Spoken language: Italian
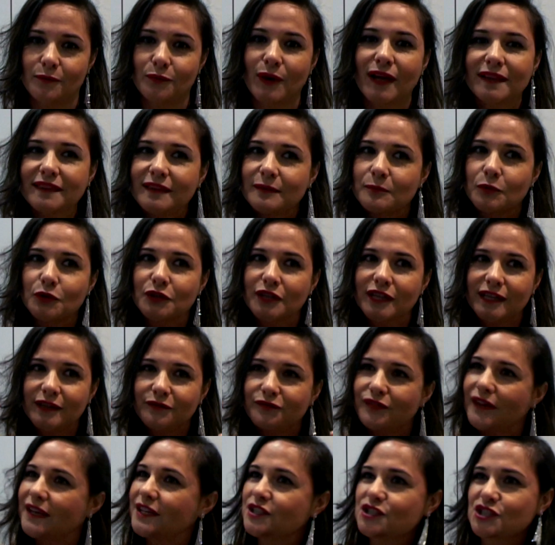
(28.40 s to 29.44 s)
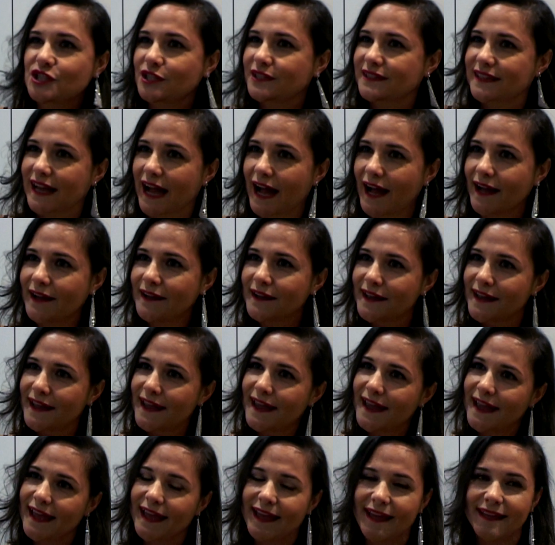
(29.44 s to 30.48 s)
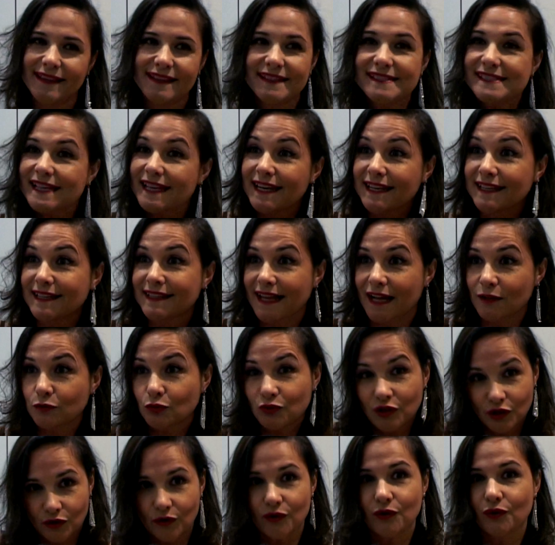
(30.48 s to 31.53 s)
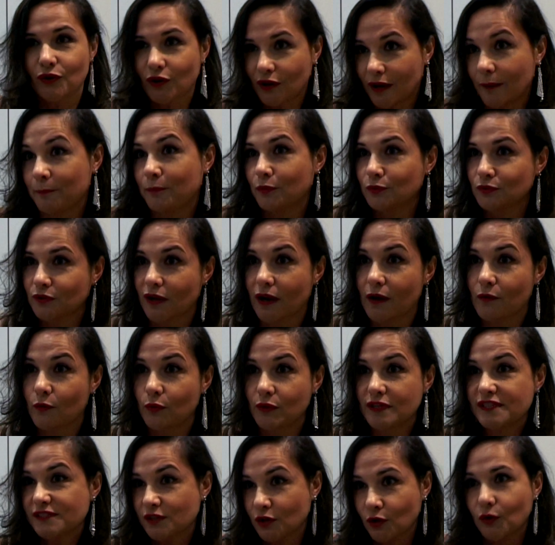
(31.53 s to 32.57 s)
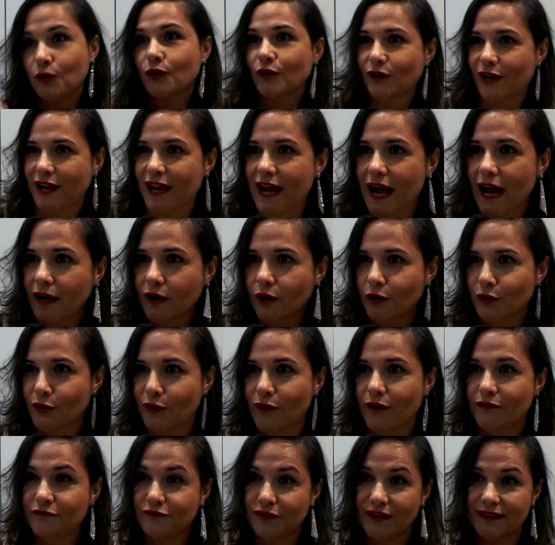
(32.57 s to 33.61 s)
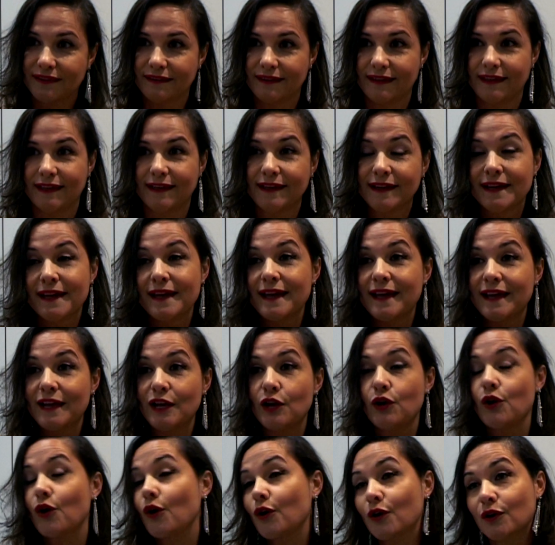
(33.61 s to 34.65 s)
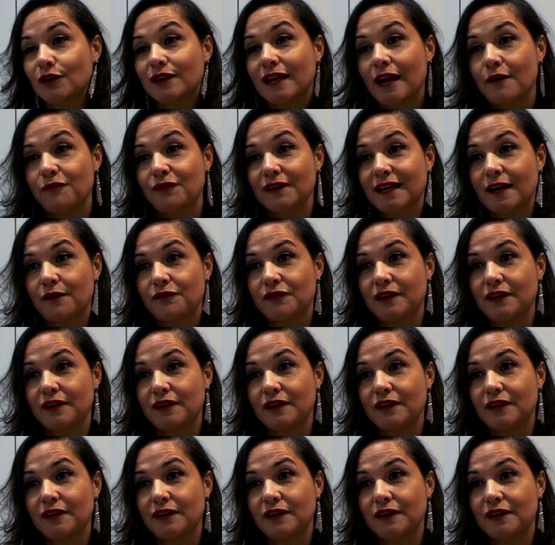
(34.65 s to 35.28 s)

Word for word: un attimo di felicità e di serenità a tutti coloro che appunto l'acquistano, lo regalano. Infatti il logo della fata della